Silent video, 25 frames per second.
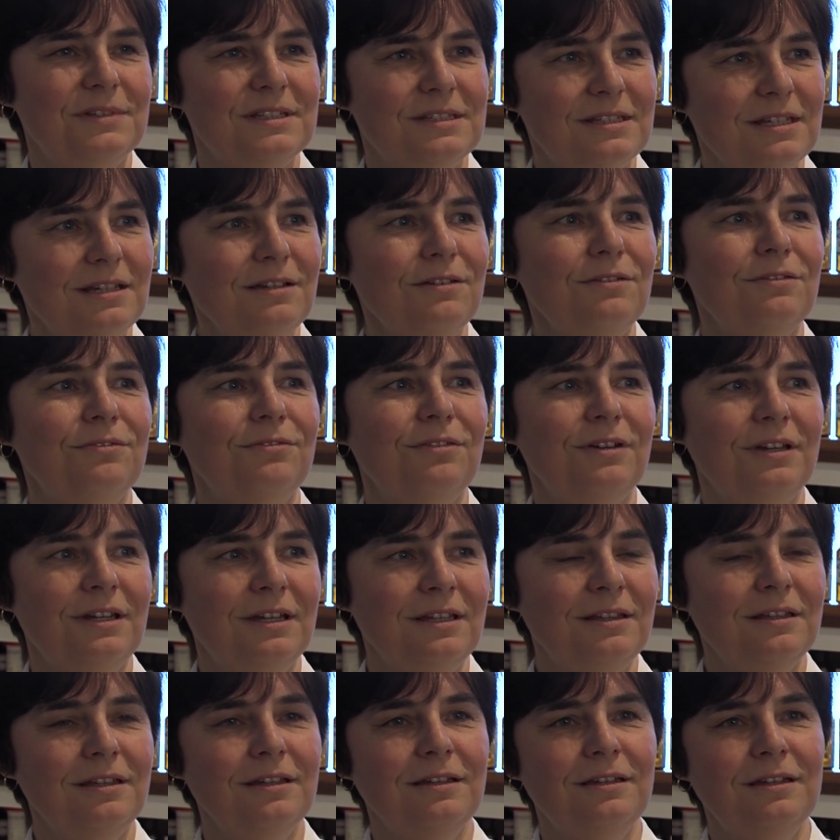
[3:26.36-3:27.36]
Zink
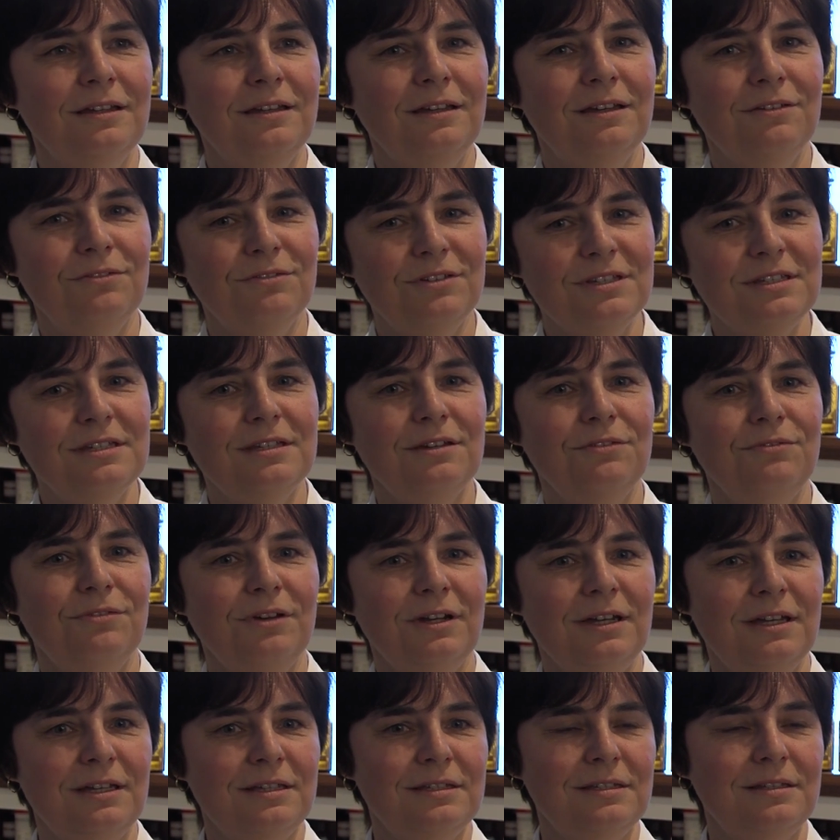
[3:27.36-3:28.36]
verhindert in gewisser
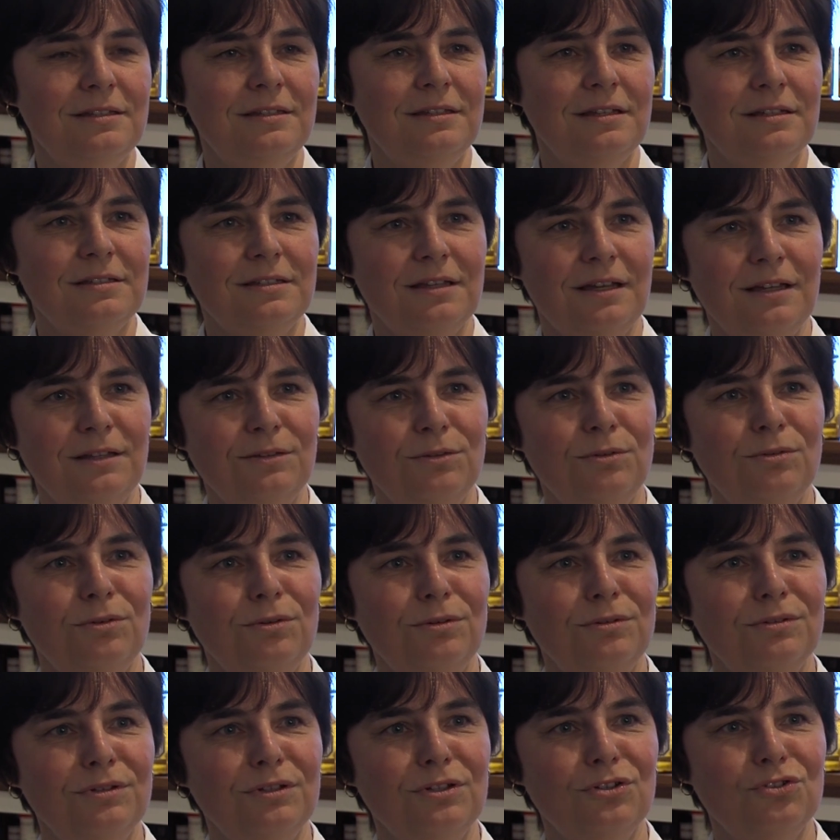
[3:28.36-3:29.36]
Weise das
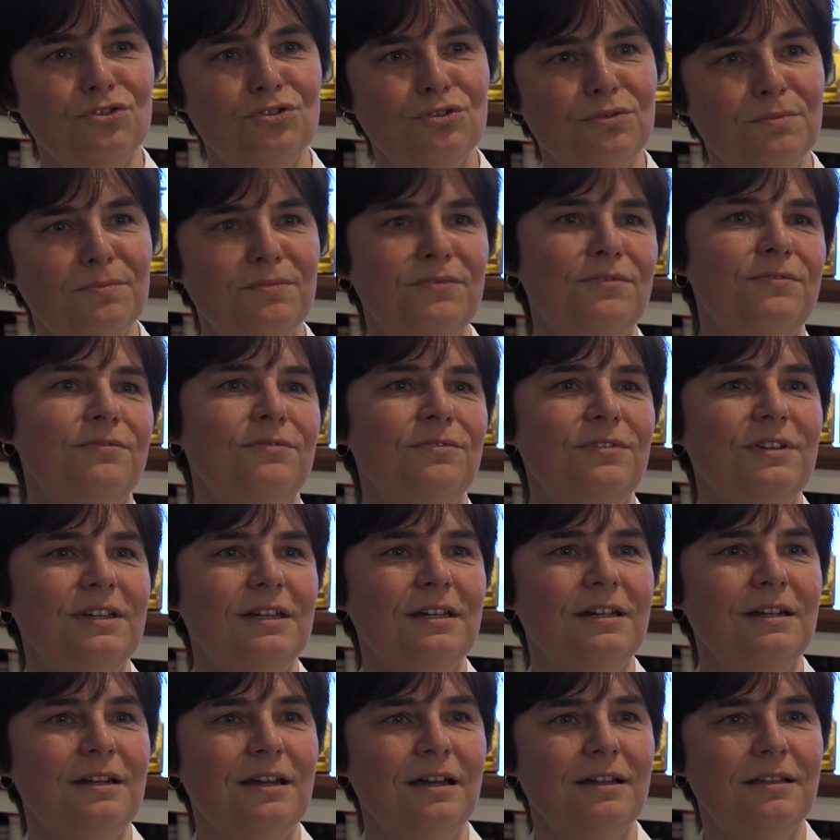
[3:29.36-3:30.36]
Andocken der
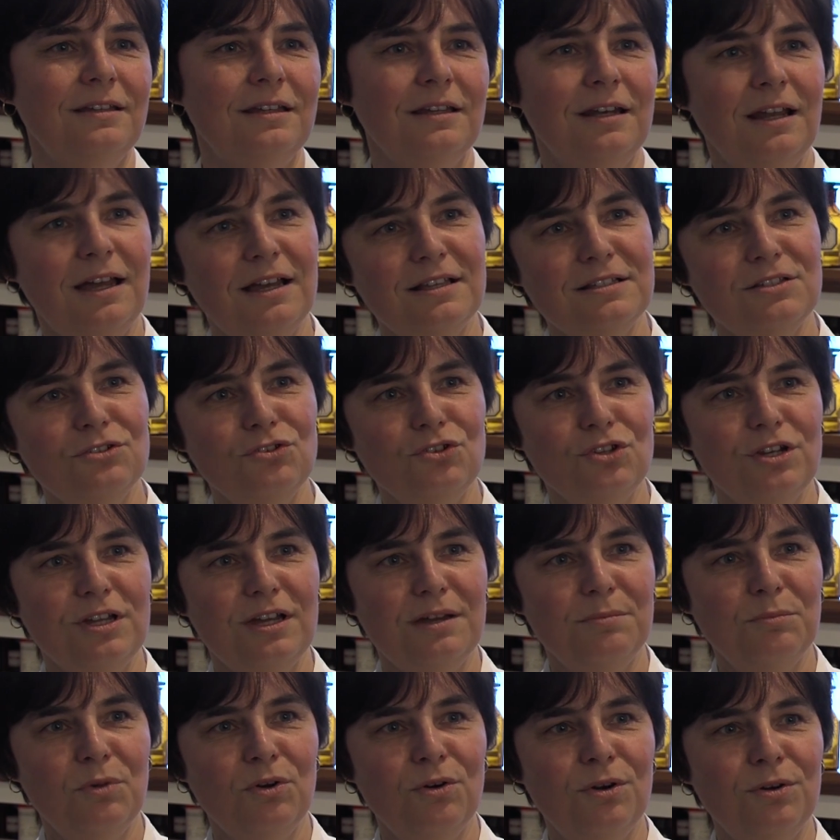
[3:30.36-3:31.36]
Schnupfenviren an der
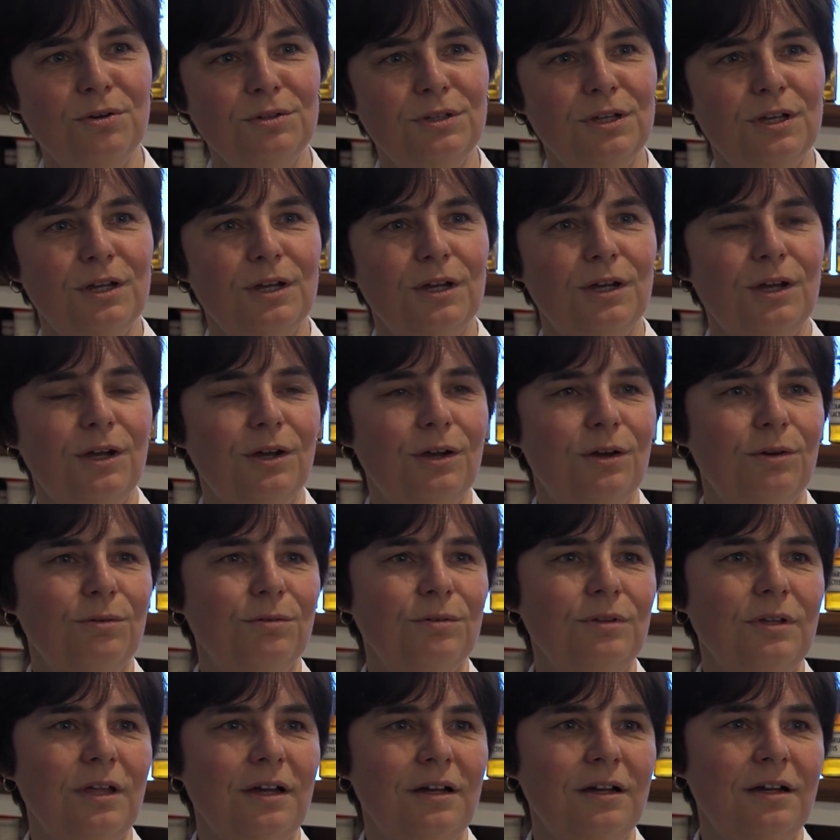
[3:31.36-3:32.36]
Nasenschleimhaut
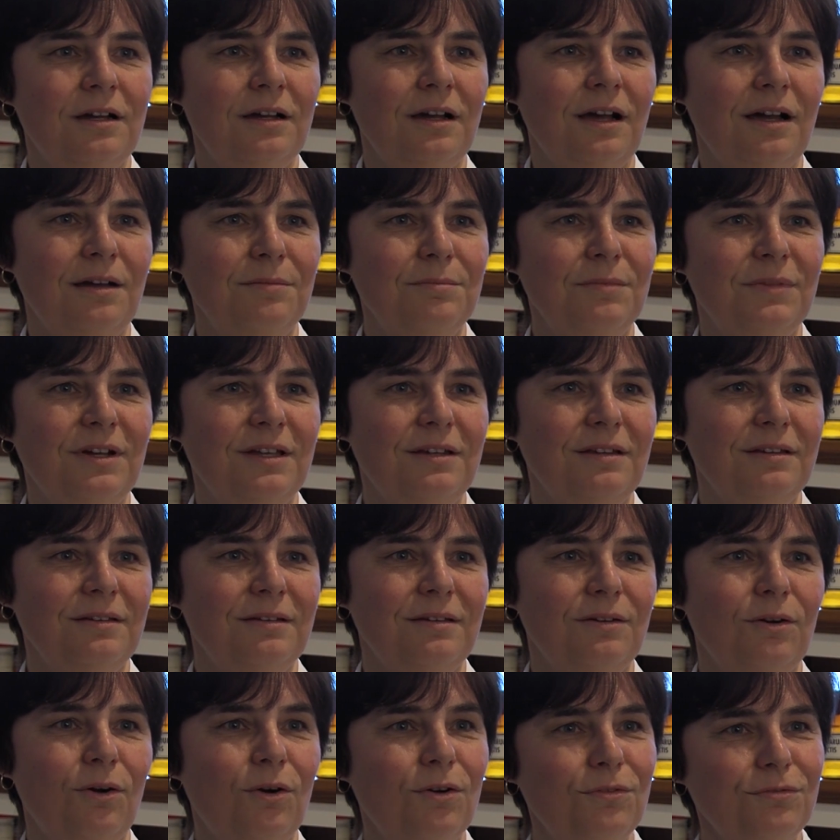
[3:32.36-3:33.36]
und dann kann man
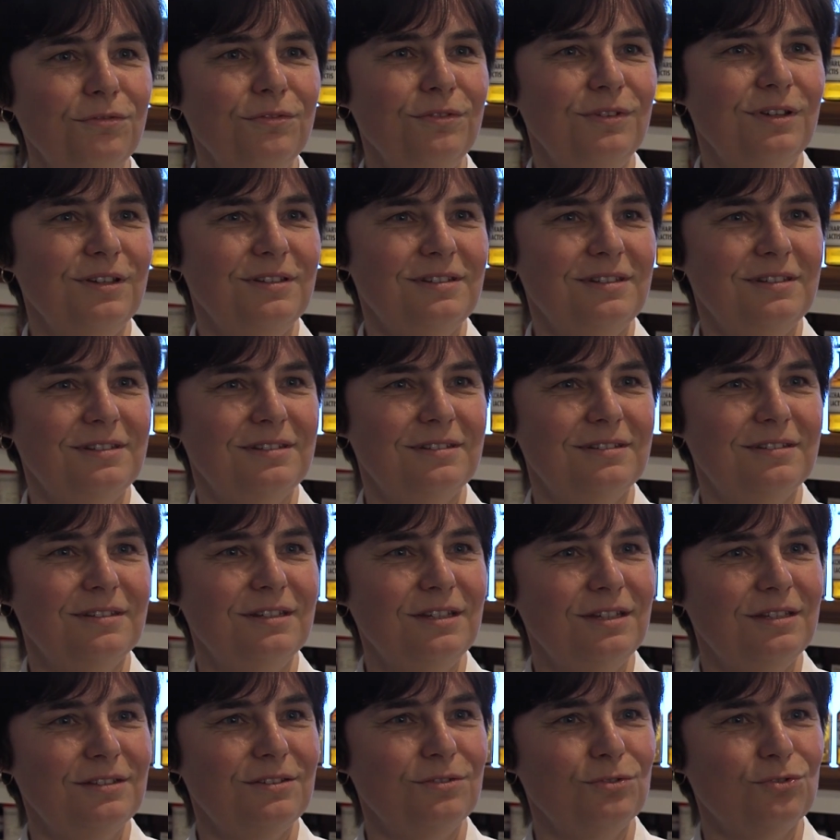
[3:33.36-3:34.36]
hoffen, dass es
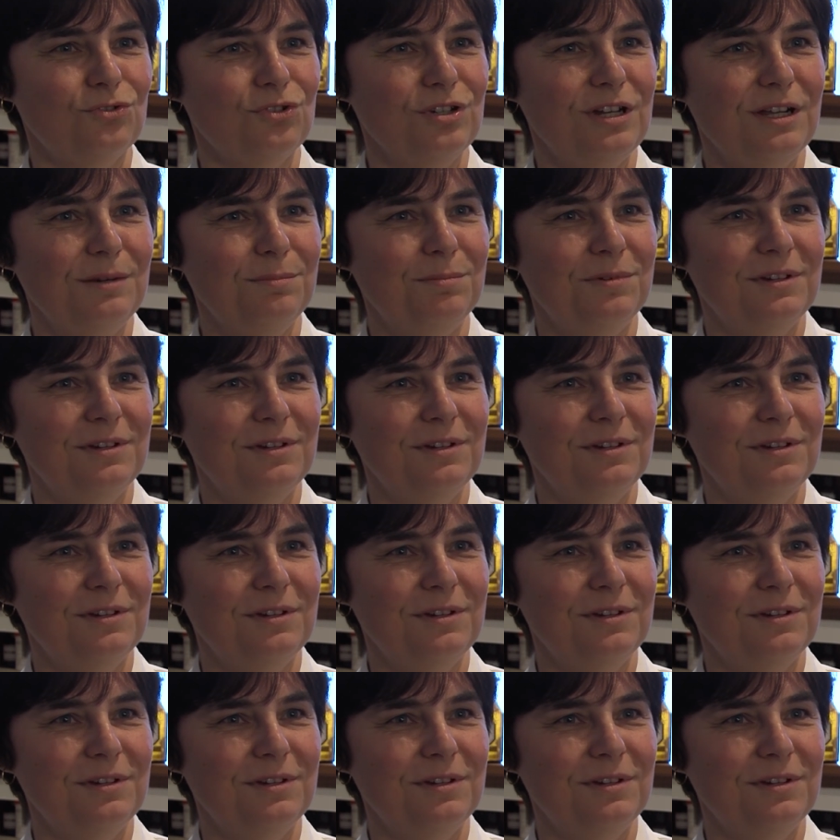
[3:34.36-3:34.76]
nicht so schnell